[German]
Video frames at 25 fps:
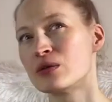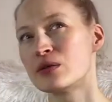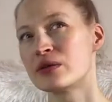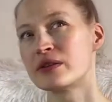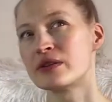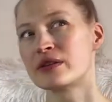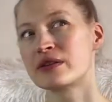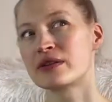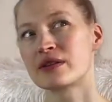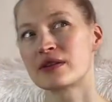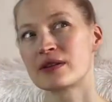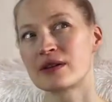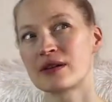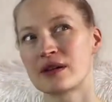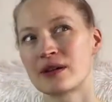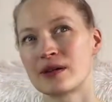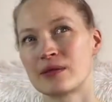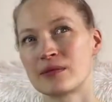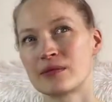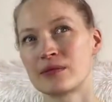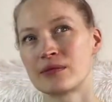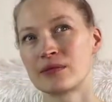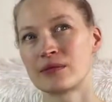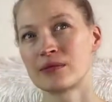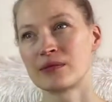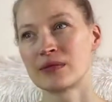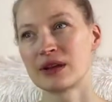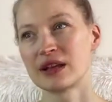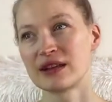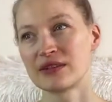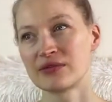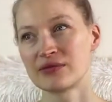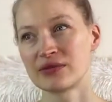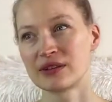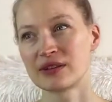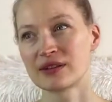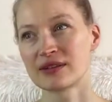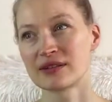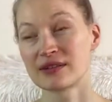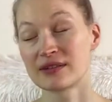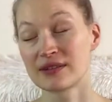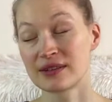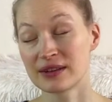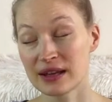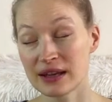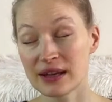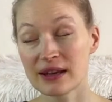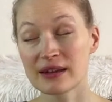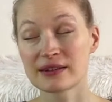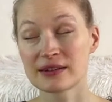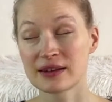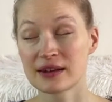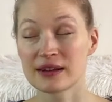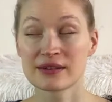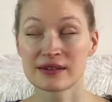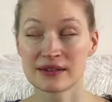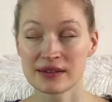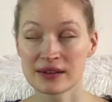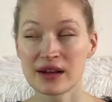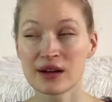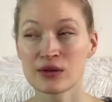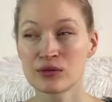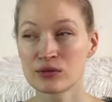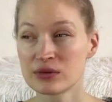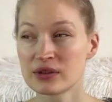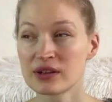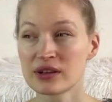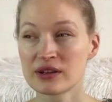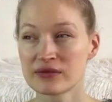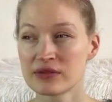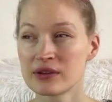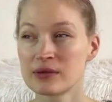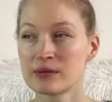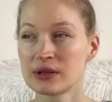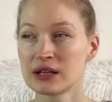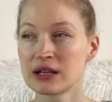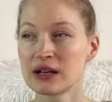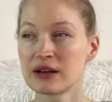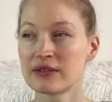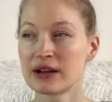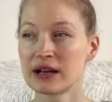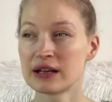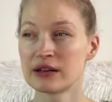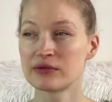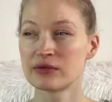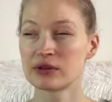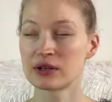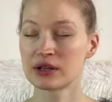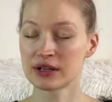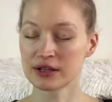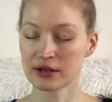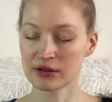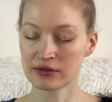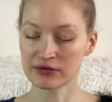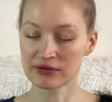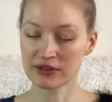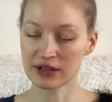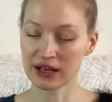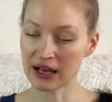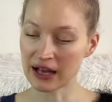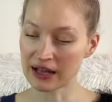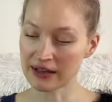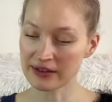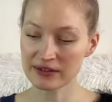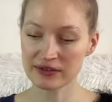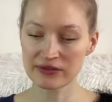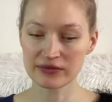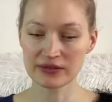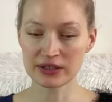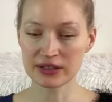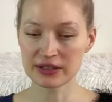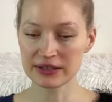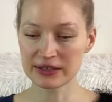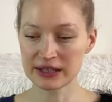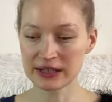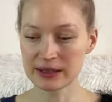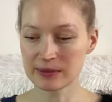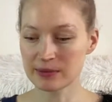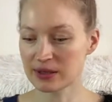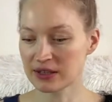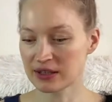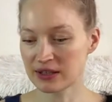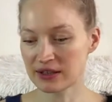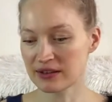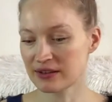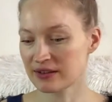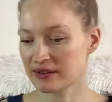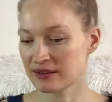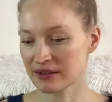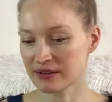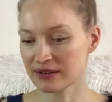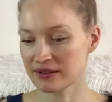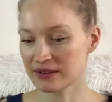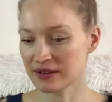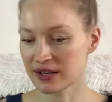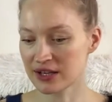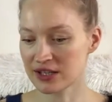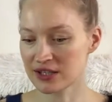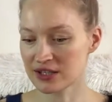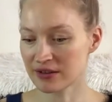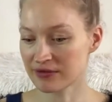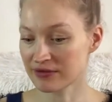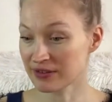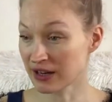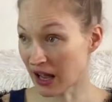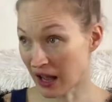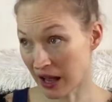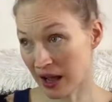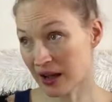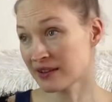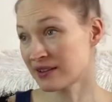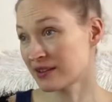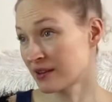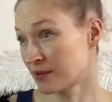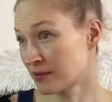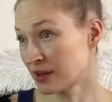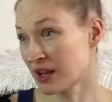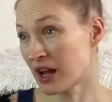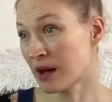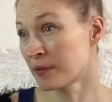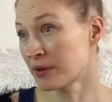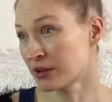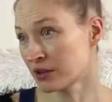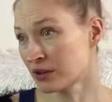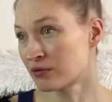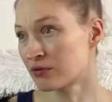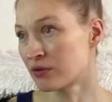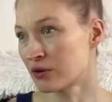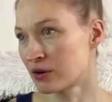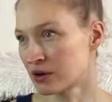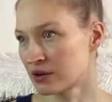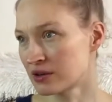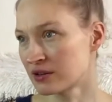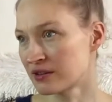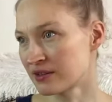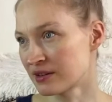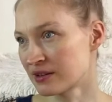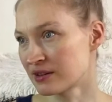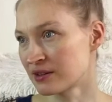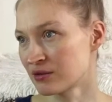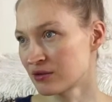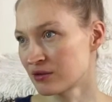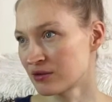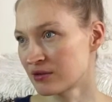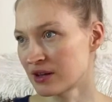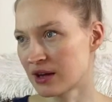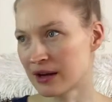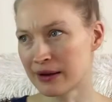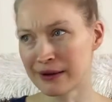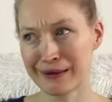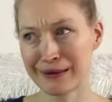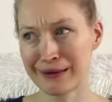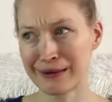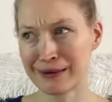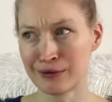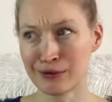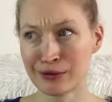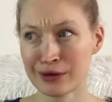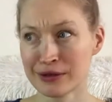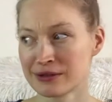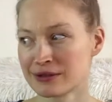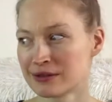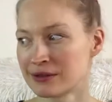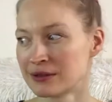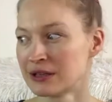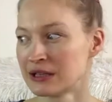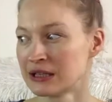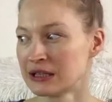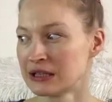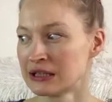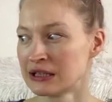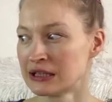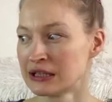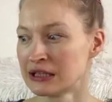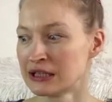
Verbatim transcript: Und ähm, ich finde es sehr, sehr, sehr gut, dass wir mittlerweile wirklich auf ganz vielen Ebenen in dieser Gesellschaft achtsam damit geworden sind, zu sagen, äh, Leute,